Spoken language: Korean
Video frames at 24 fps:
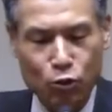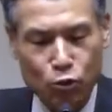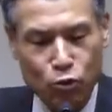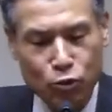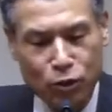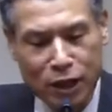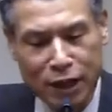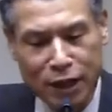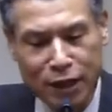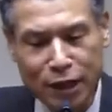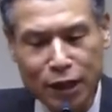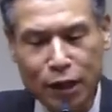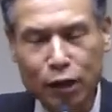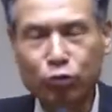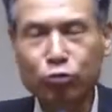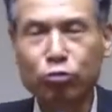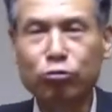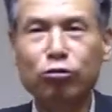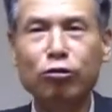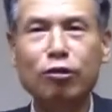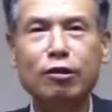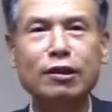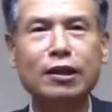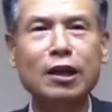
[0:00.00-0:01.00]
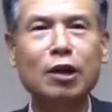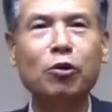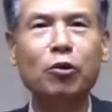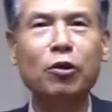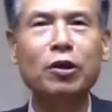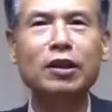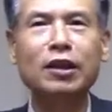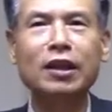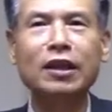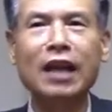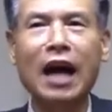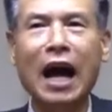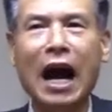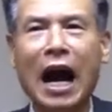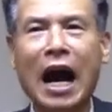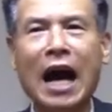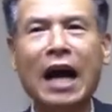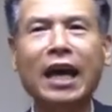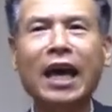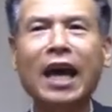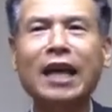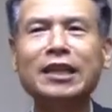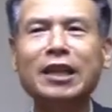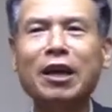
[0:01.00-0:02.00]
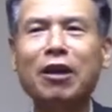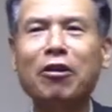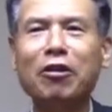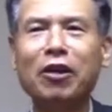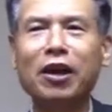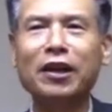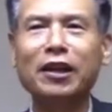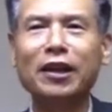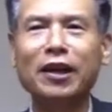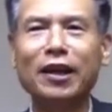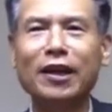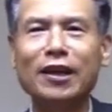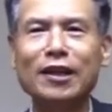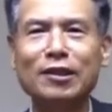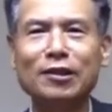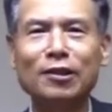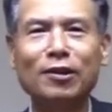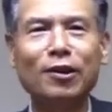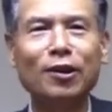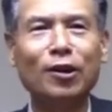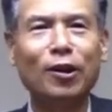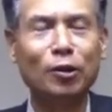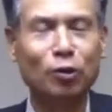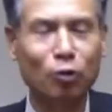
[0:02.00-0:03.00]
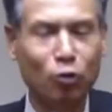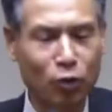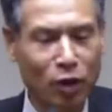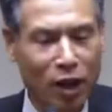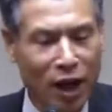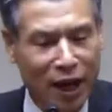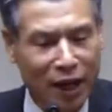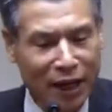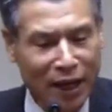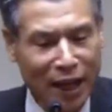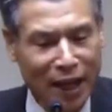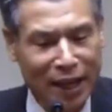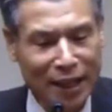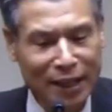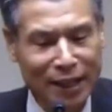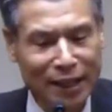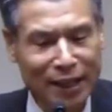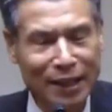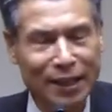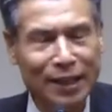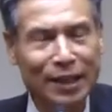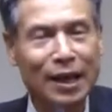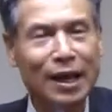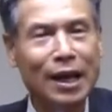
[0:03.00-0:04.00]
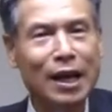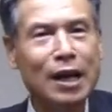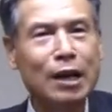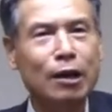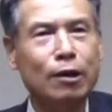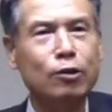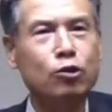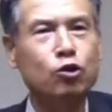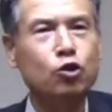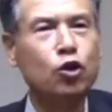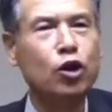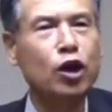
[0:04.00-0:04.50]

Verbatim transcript: 우리를 둘러싸고 있는 악의 세력에 대해서 또 우리 안에 있는 그